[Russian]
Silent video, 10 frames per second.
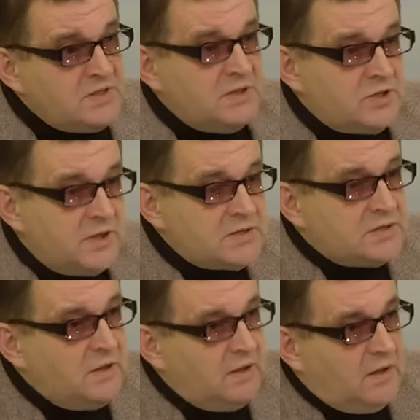
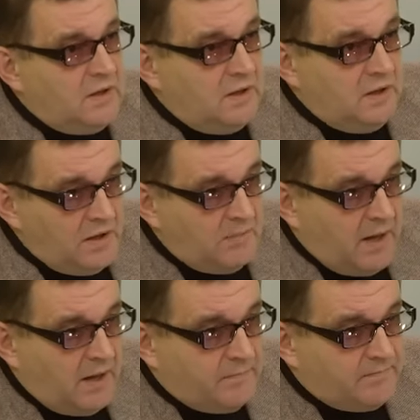сейчас
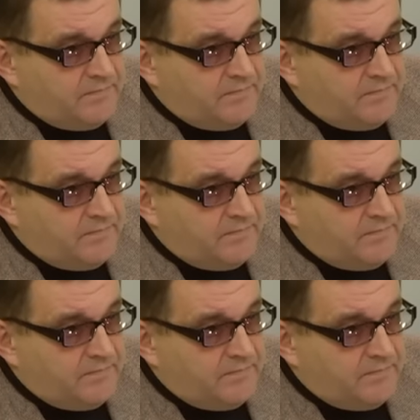имеем.